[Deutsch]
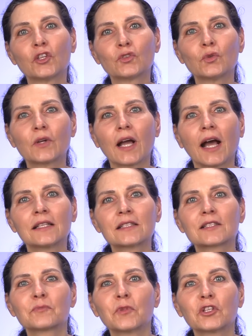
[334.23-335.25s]
Du
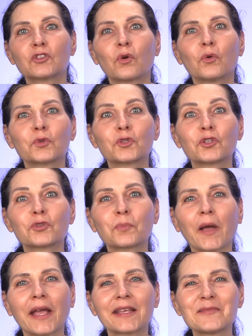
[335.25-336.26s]
kannst mit Toten
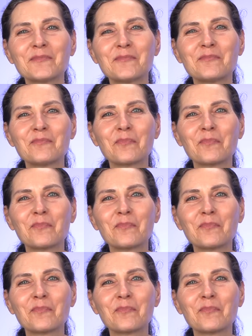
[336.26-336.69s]
sprechen.